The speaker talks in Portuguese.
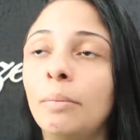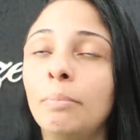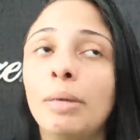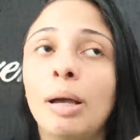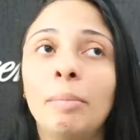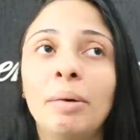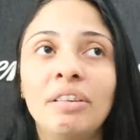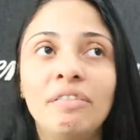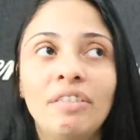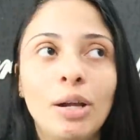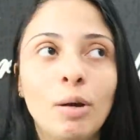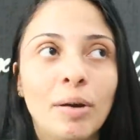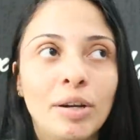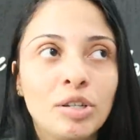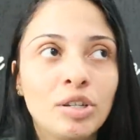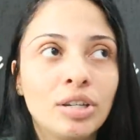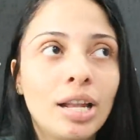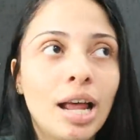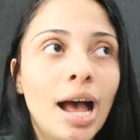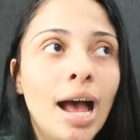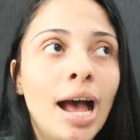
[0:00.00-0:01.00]
minha mãe veio
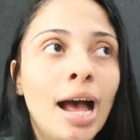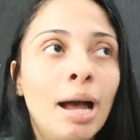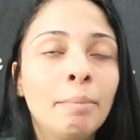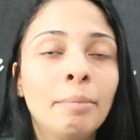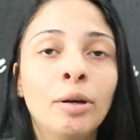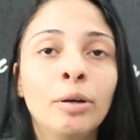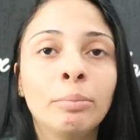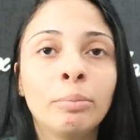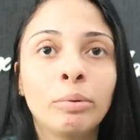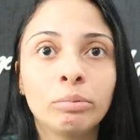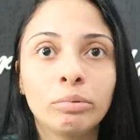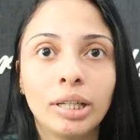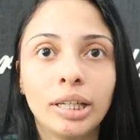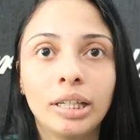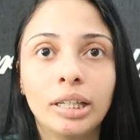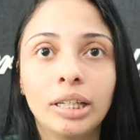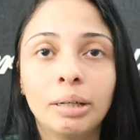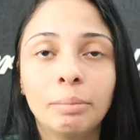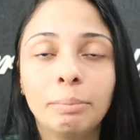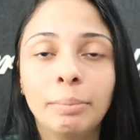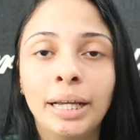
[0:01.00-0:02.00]
ajudar, meu irmão tá
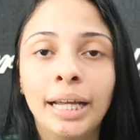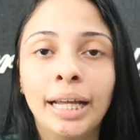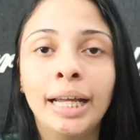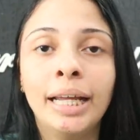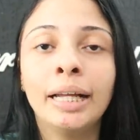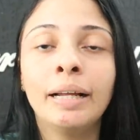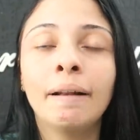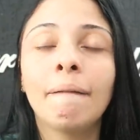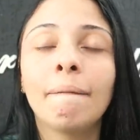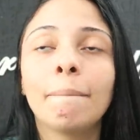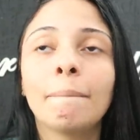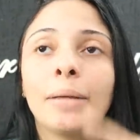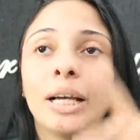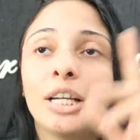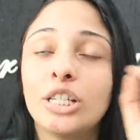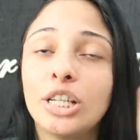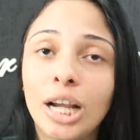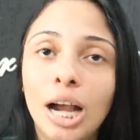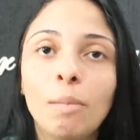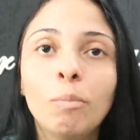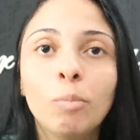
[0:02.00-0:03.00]
aqui também.
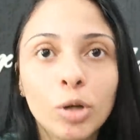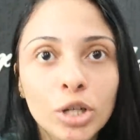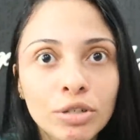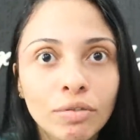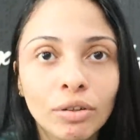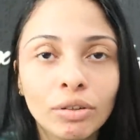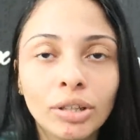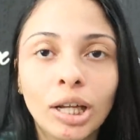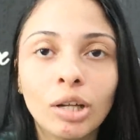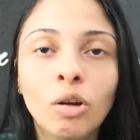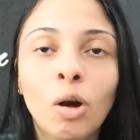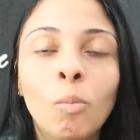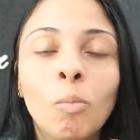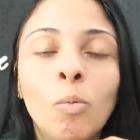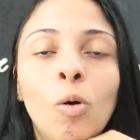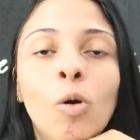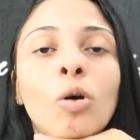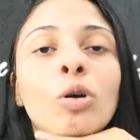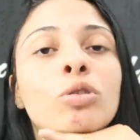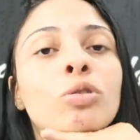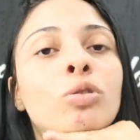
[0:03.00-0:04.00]
A Gi acabou de voltar do
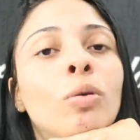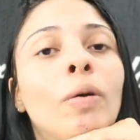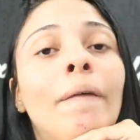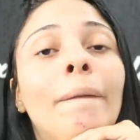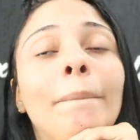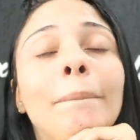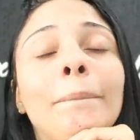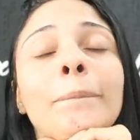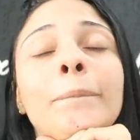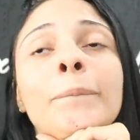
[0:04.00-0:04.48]
almoço...